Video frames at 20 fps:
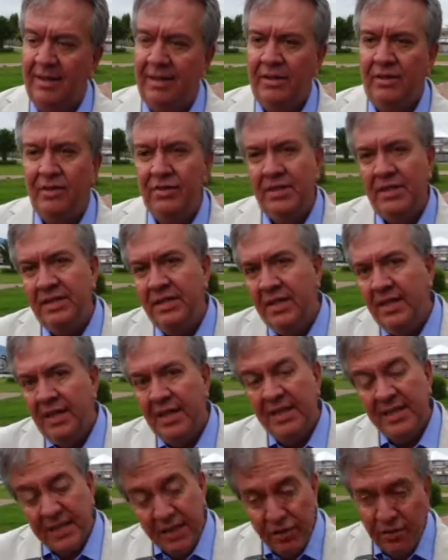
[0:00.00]
Entonces,
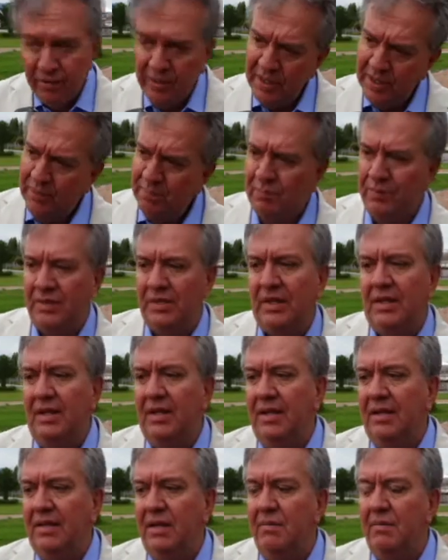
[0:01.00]
ese no es pues
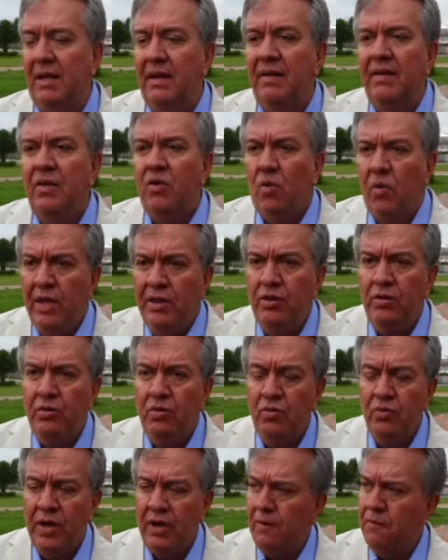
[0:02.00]
el, tema. Cuando
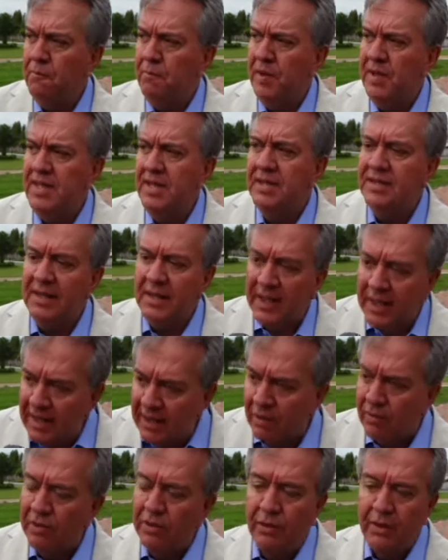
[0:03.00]
una compañía es legal,
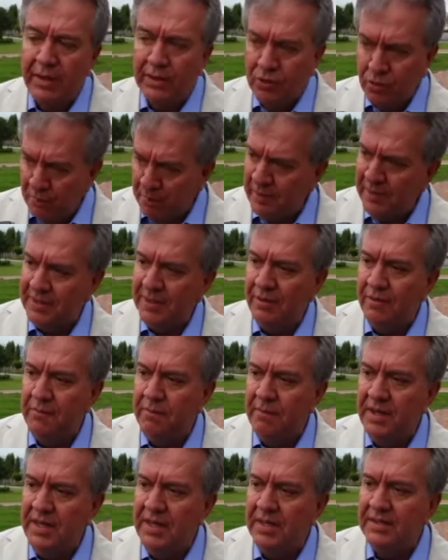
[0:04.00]
cuando la super de
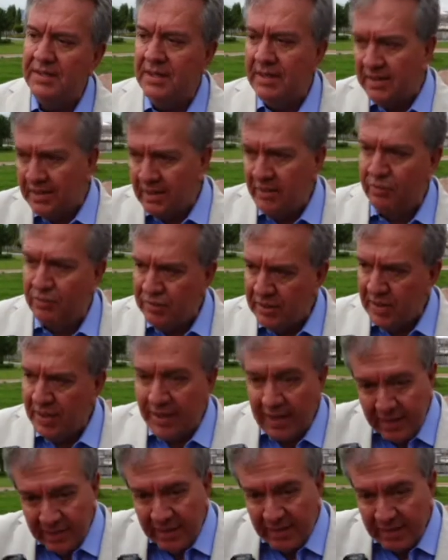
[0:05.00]
compañías le dice, usted
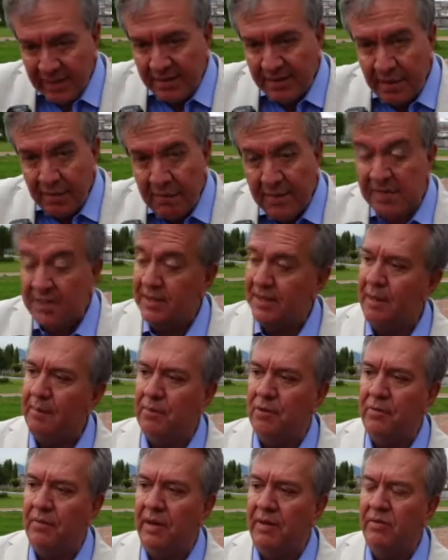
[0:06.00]
desde esta fecha está
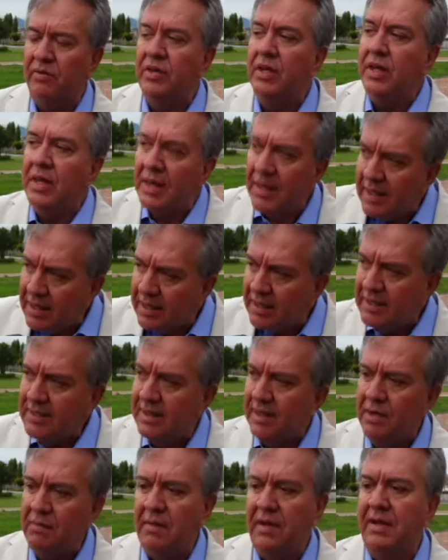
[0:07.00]
aprobado y,
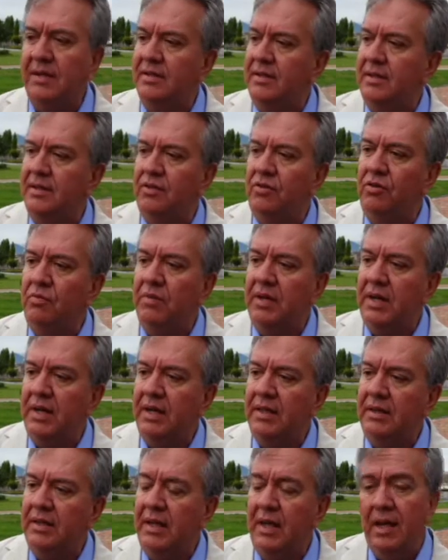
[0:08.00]
inscriba en el registro
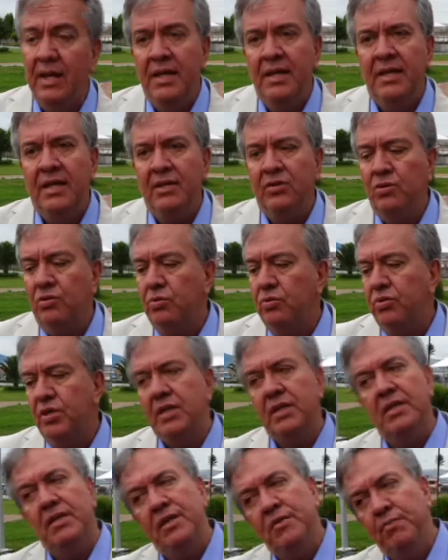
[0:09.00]
mercantil. Y eso
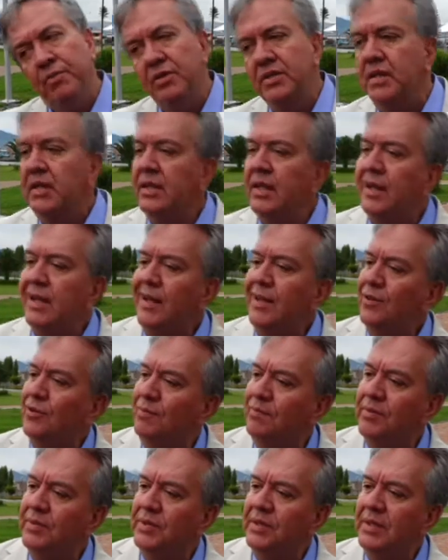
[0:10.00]
sucede después del decreto.
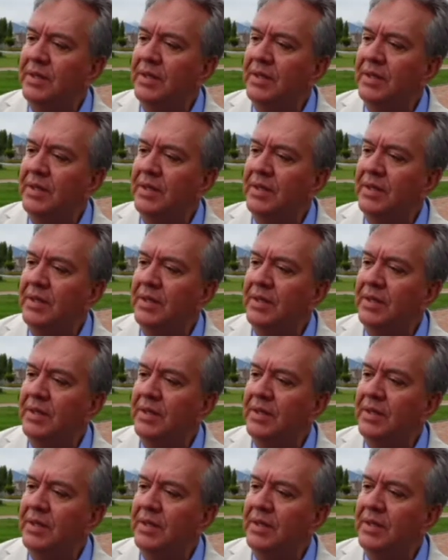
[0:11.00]
Pues.